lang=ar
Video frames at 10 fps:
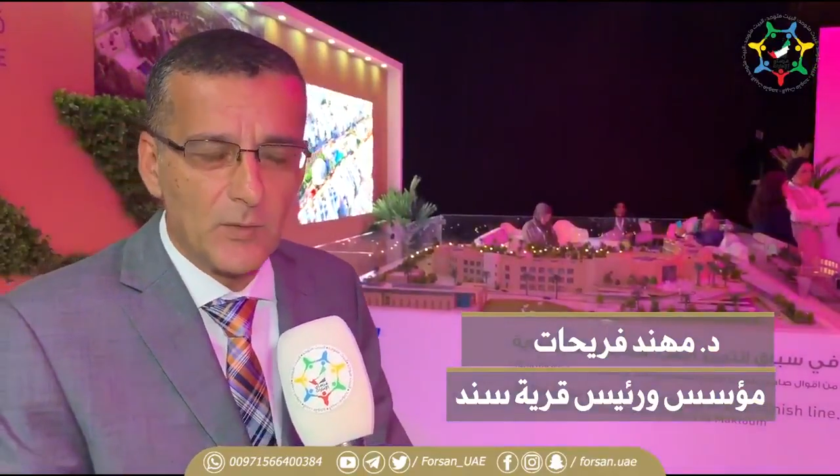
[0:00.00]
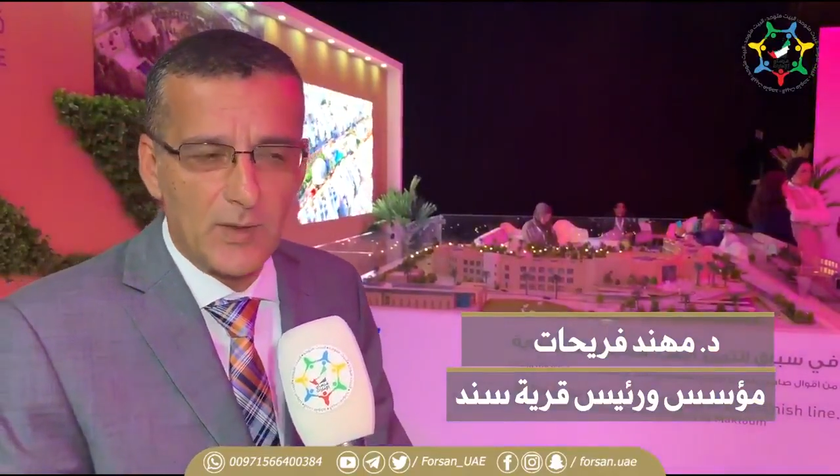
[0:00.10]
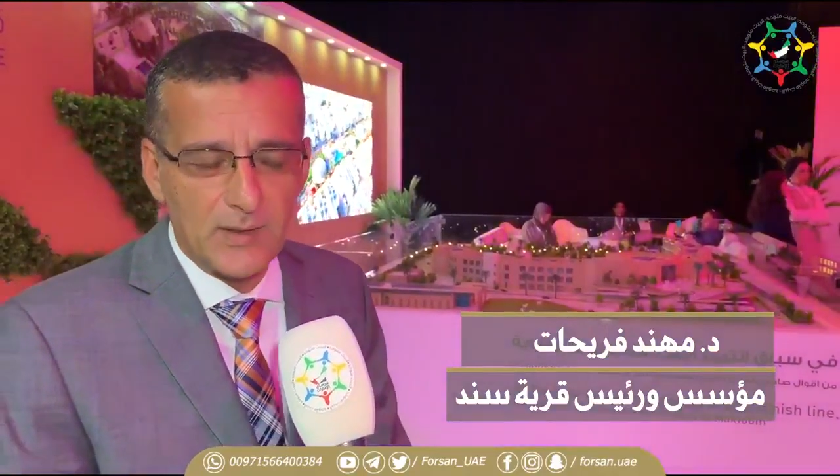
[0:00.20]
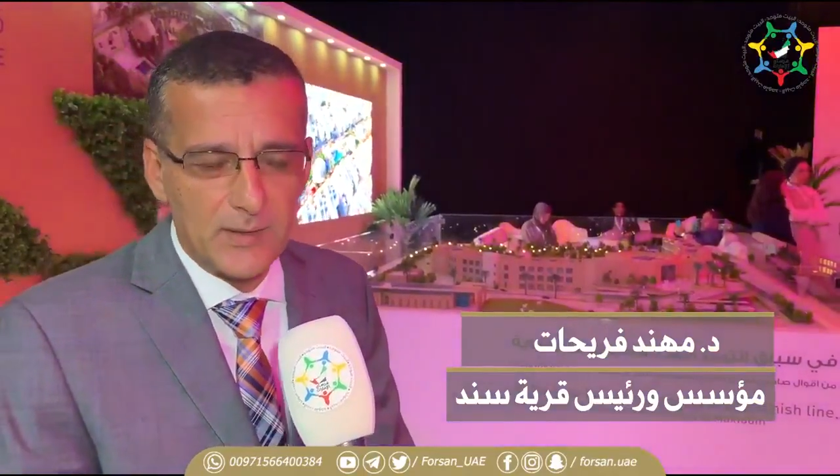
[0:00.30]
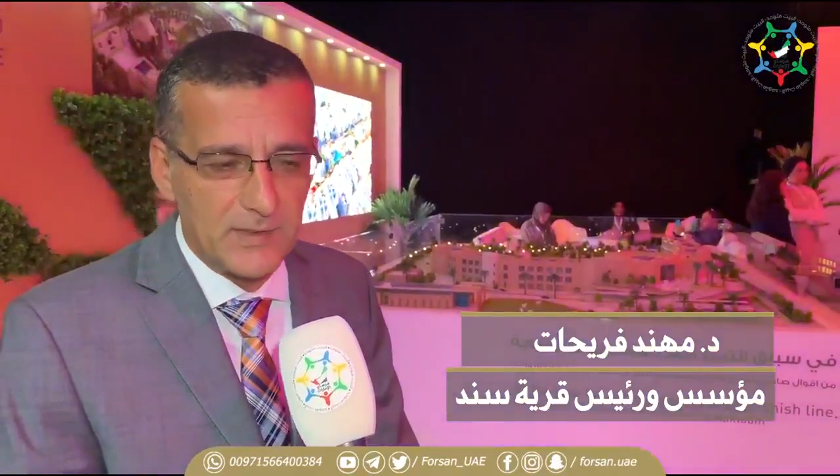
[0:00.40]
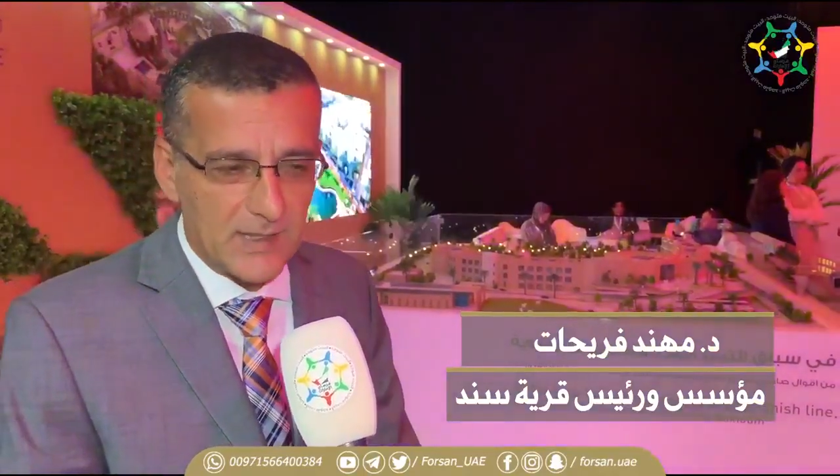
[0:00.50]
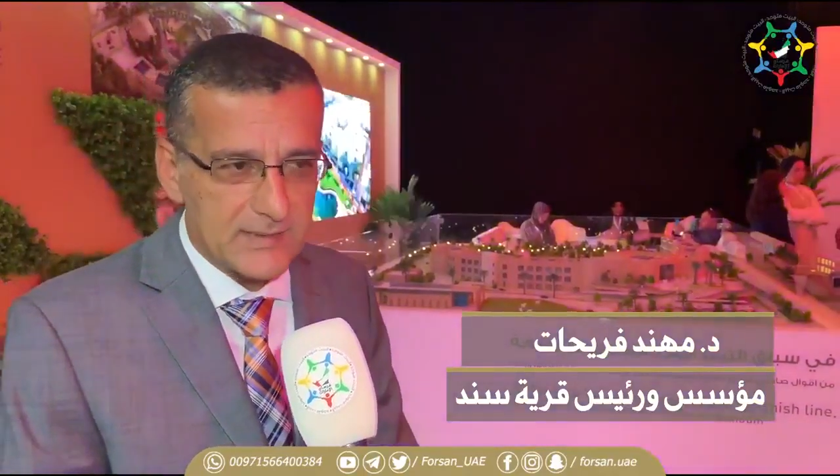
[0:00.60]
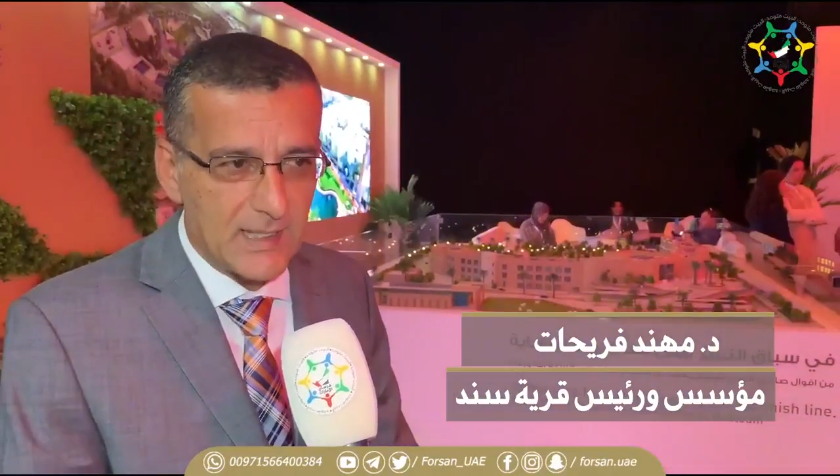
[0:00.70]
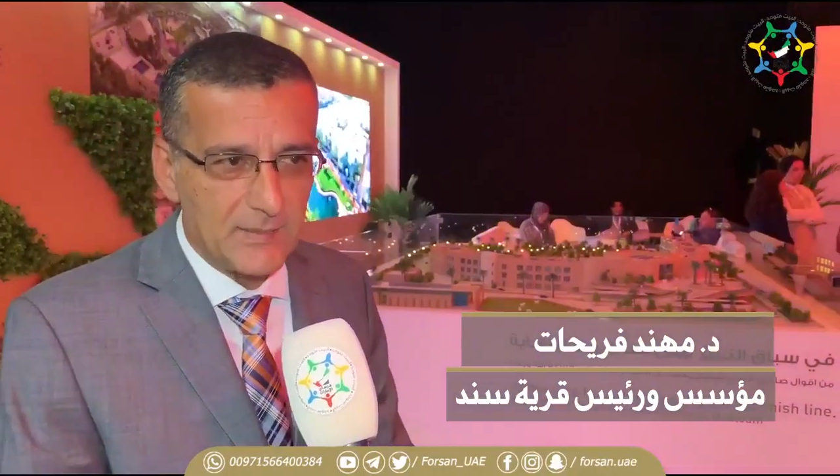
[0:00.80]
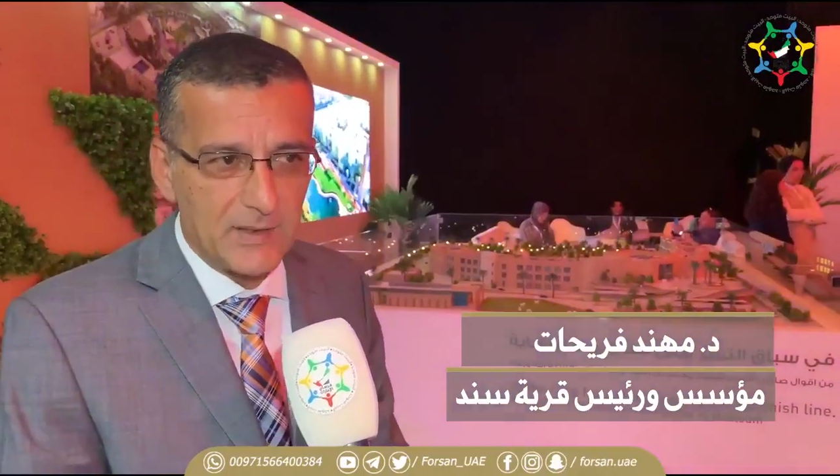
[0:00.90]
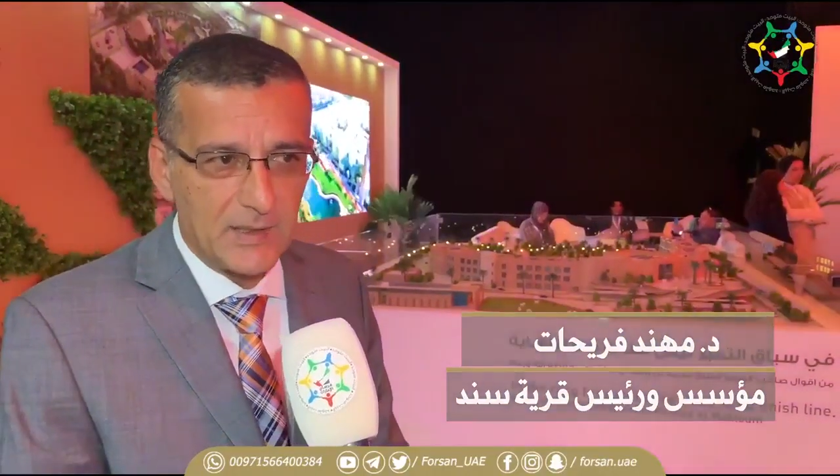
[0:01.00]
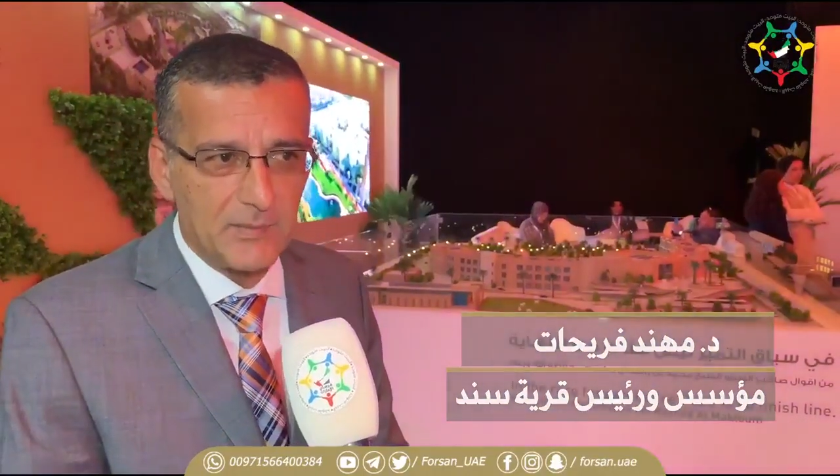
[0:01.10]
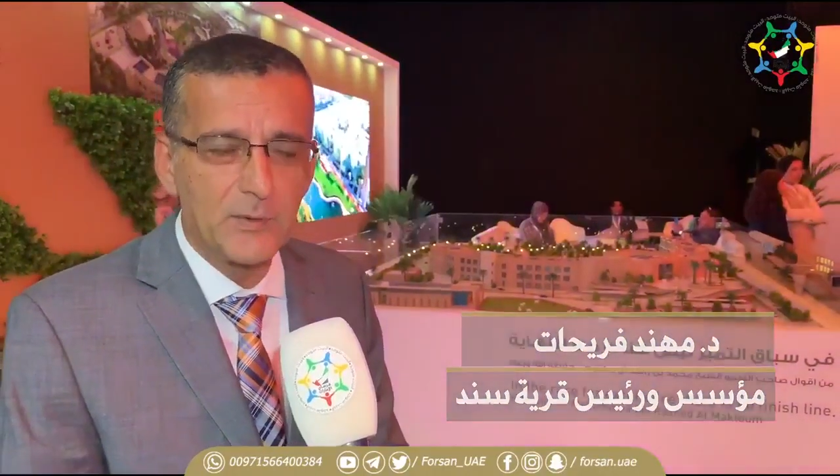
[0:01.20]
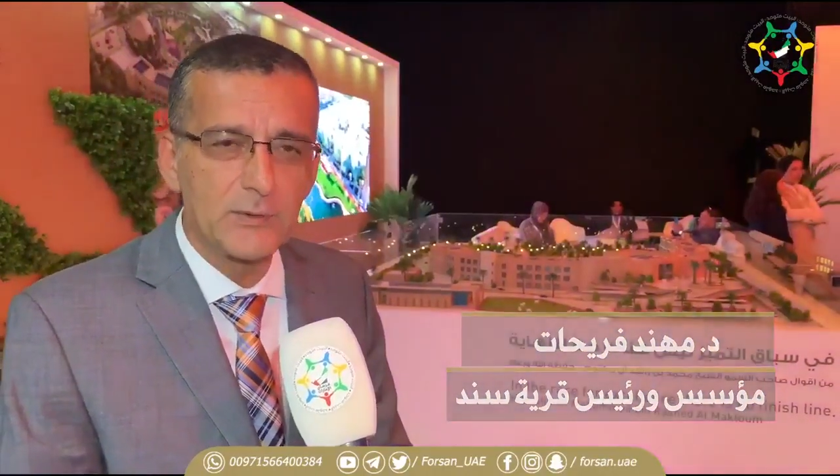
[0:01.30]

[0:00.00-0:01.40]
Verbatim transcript: ومن أصحاب الهمم